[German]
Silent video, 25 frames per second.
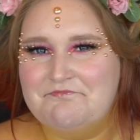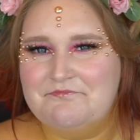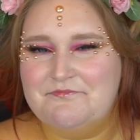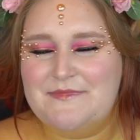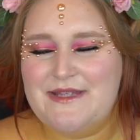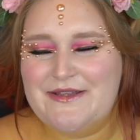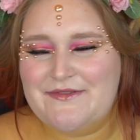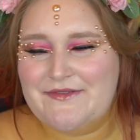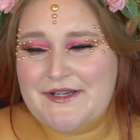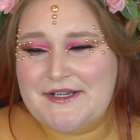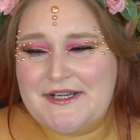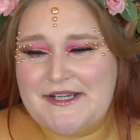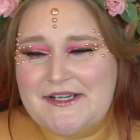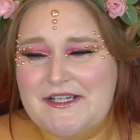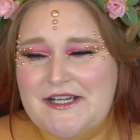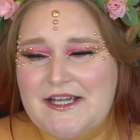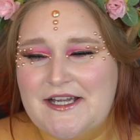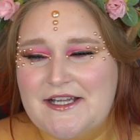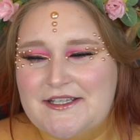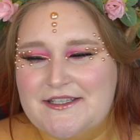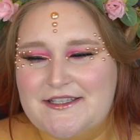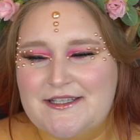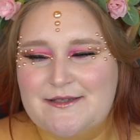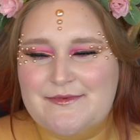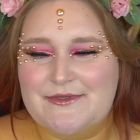Mir war
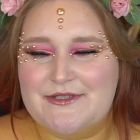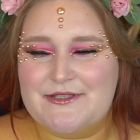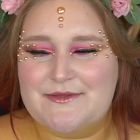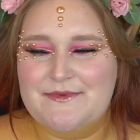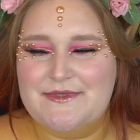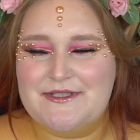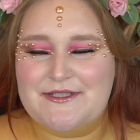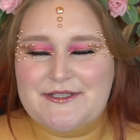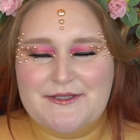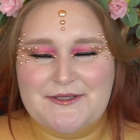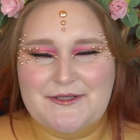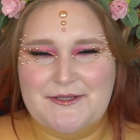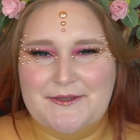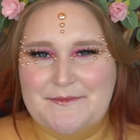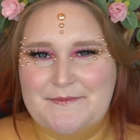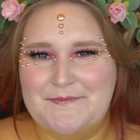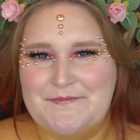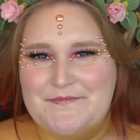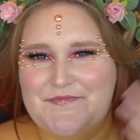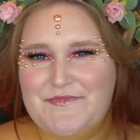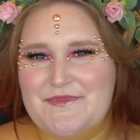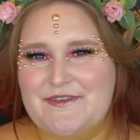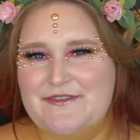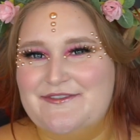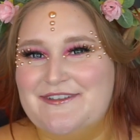danach, ich habe euch
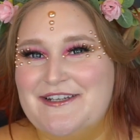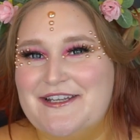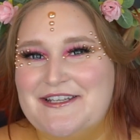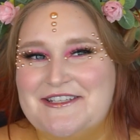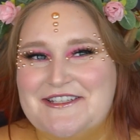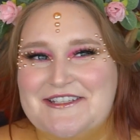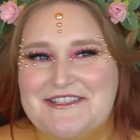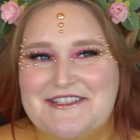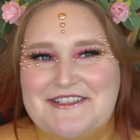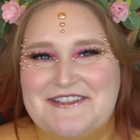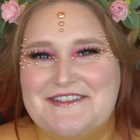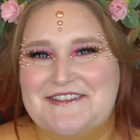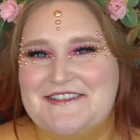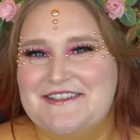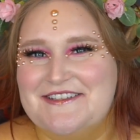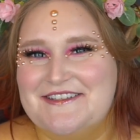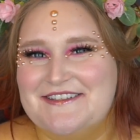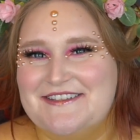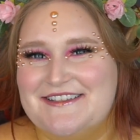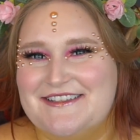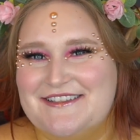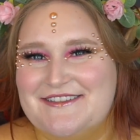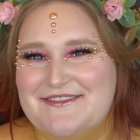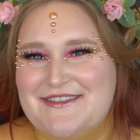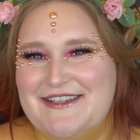mitgenommen. Vielleicht interessiert
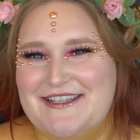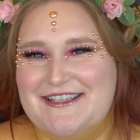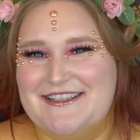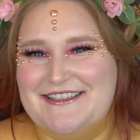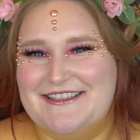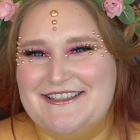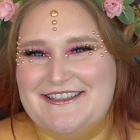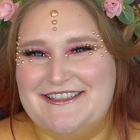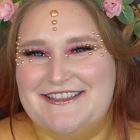es irgendwie.